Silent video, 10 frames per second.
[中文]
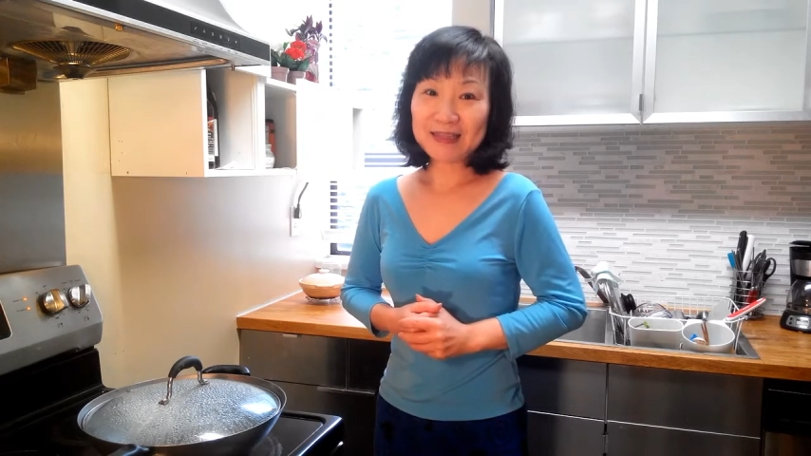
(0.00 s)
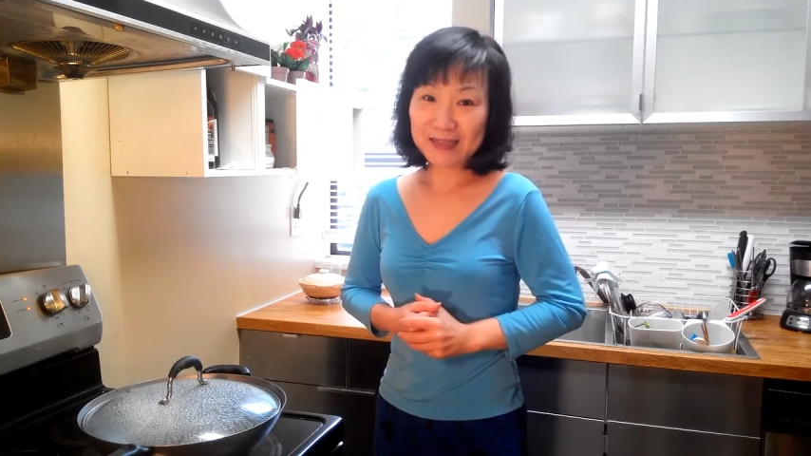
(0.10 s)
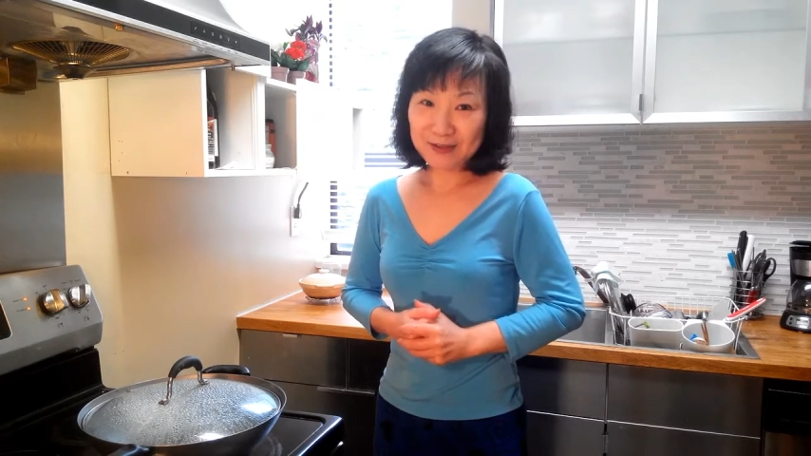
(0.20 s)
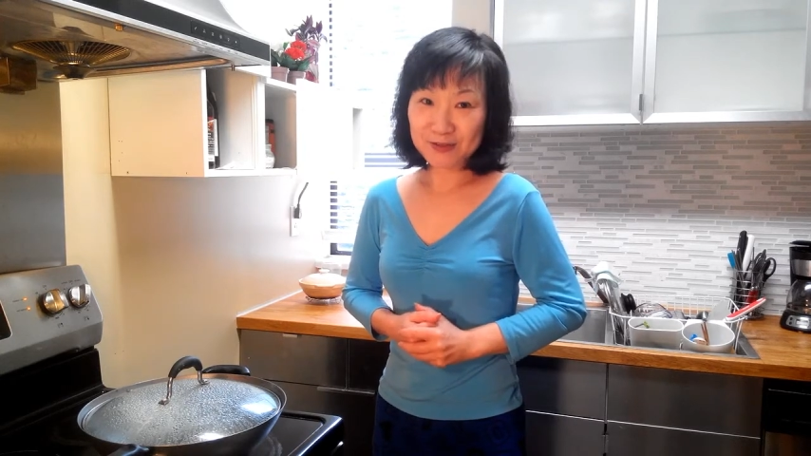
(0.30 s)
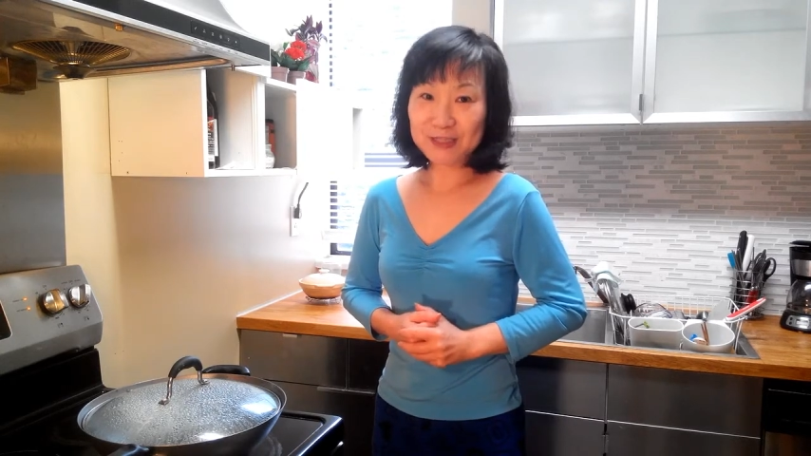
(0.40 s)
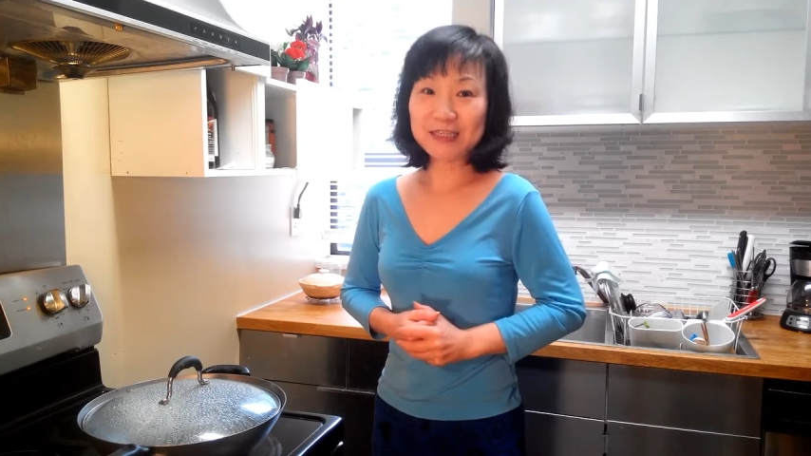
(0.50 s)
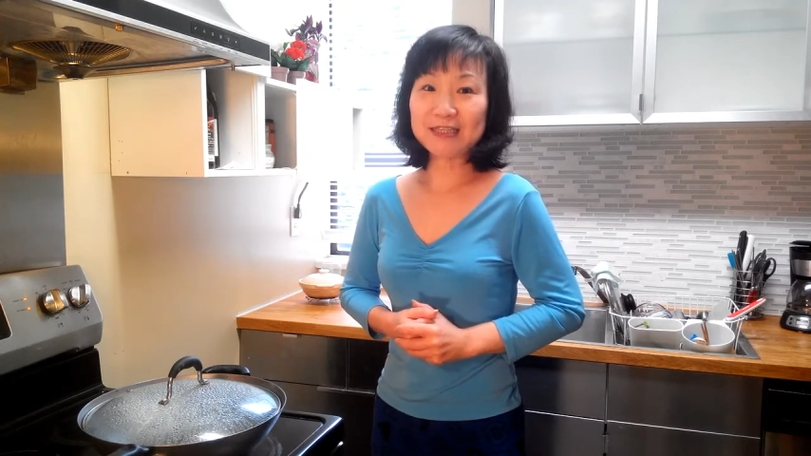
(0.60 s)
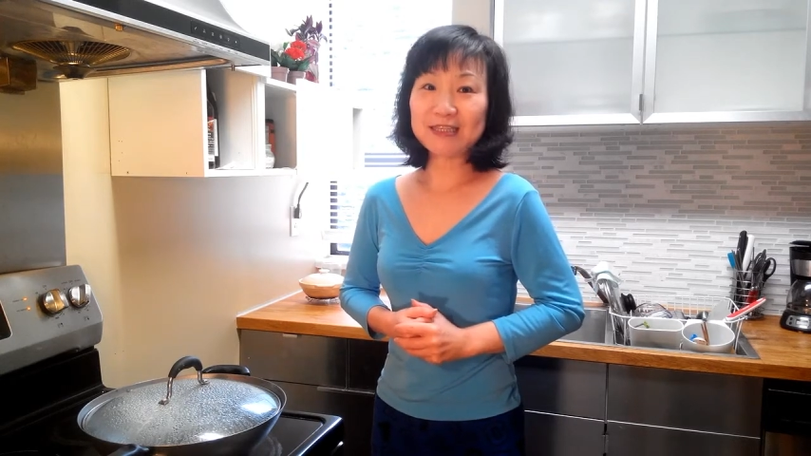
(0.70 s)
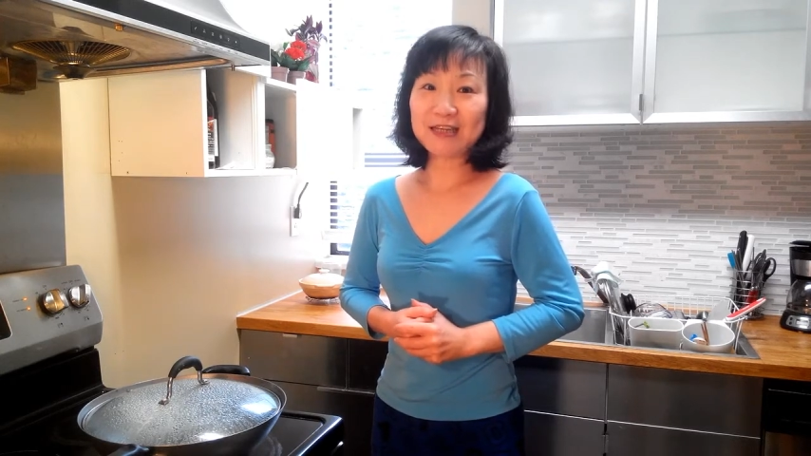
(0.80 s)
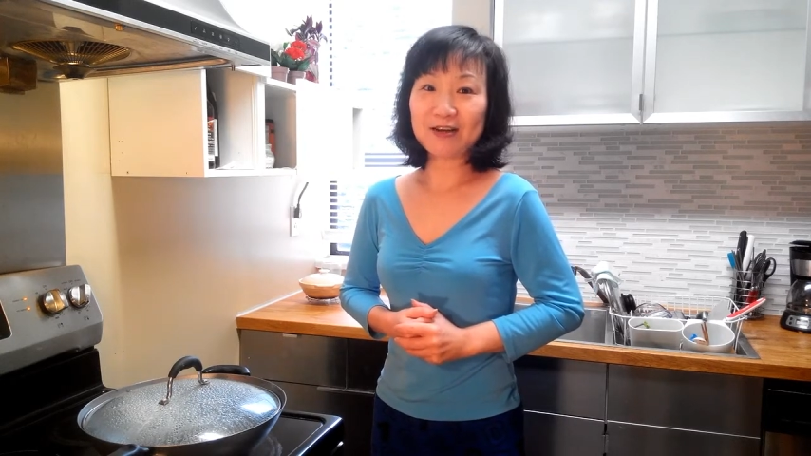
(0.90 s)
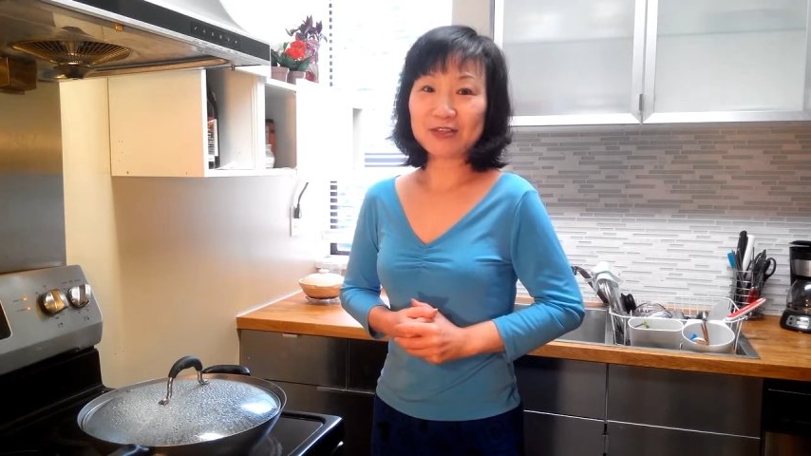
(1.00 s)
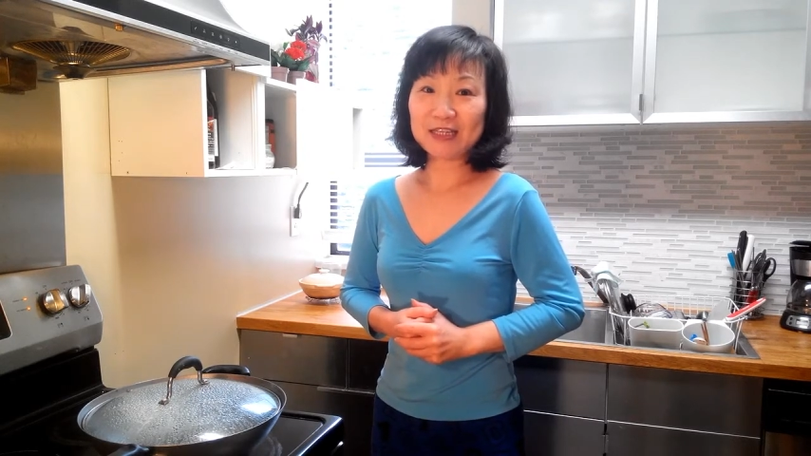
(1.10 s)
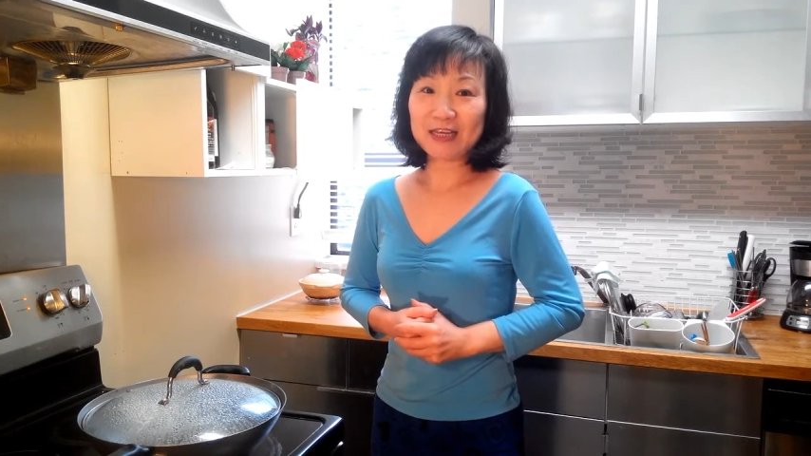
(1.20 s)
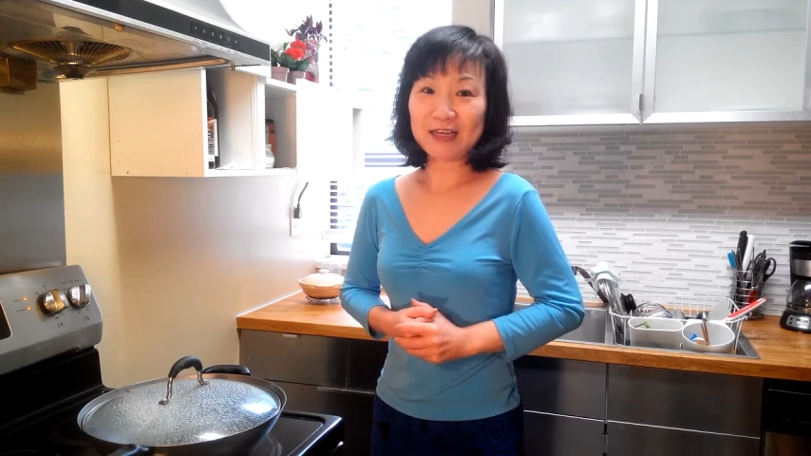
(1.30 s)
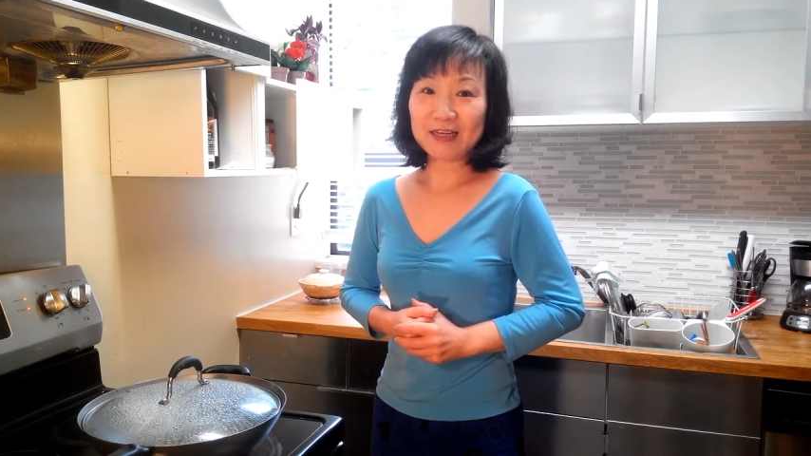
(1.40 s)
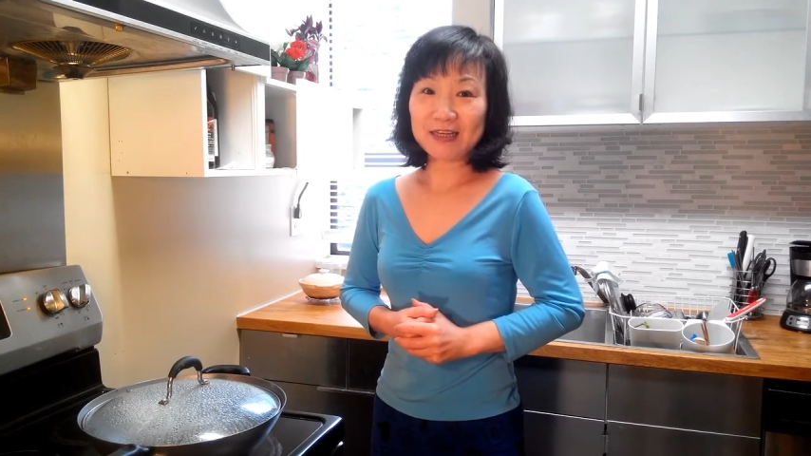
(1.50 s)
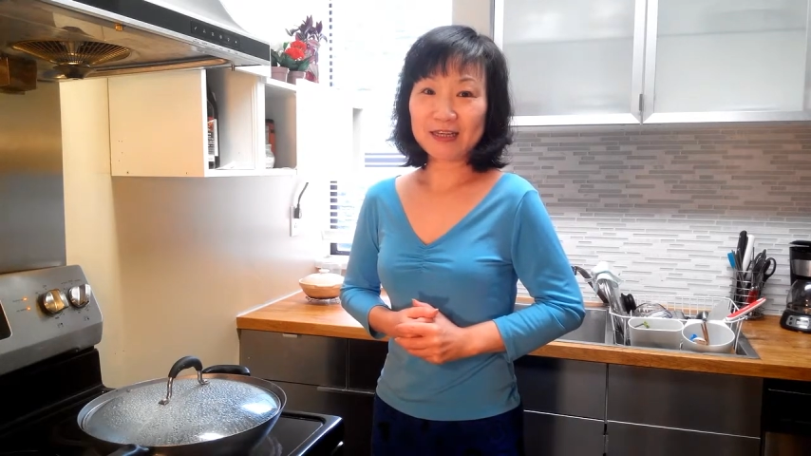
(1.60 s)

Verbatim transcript: 那你就自己调节。